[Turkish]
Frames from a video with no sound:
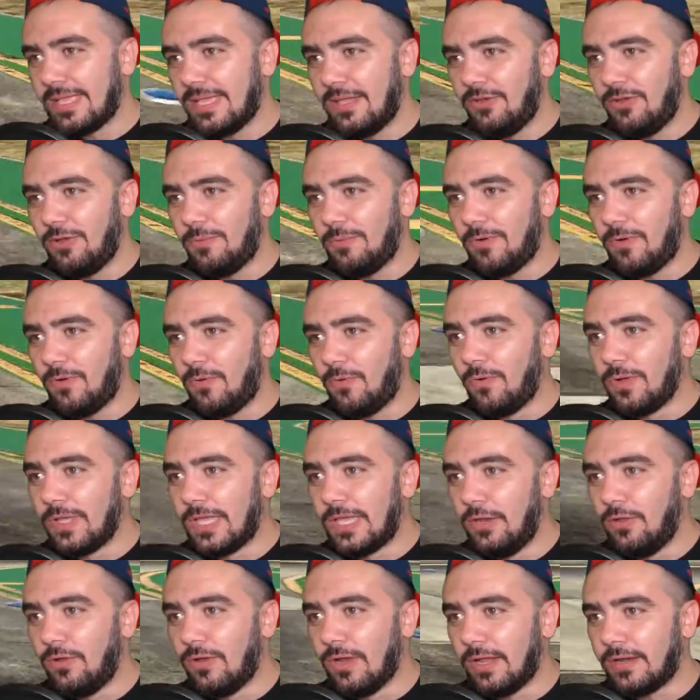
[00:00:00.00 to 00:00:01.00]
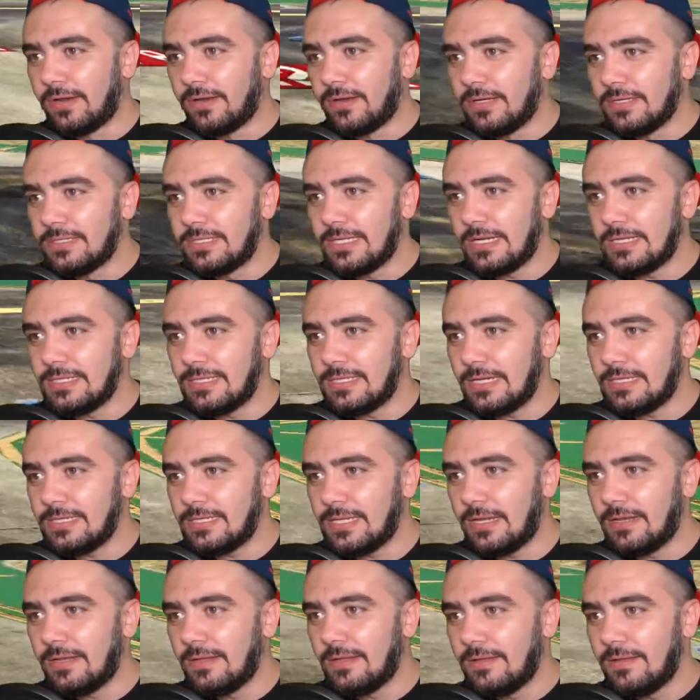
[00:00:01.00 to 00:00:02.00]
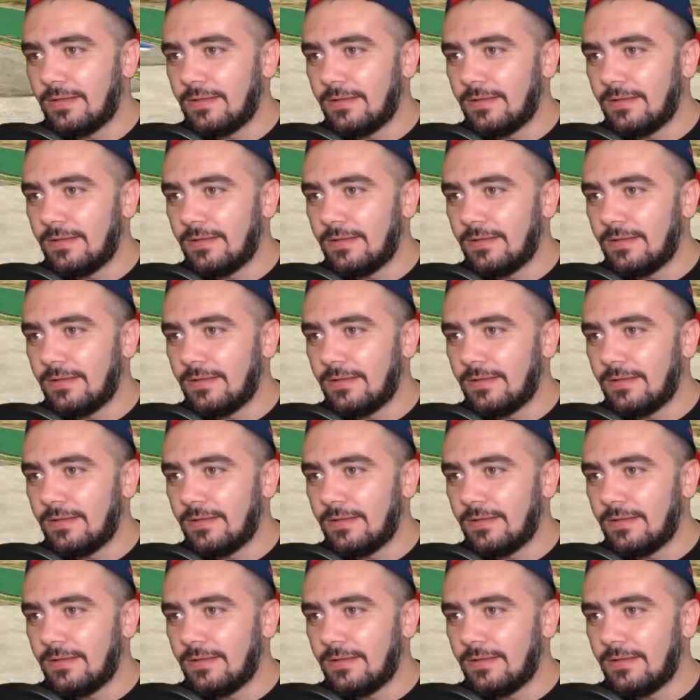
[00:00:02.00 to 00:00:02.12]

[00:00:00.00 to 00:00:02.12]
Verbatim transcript: Geliyor mu? Oo geliyorlar. Hızlan hızlan hızlan.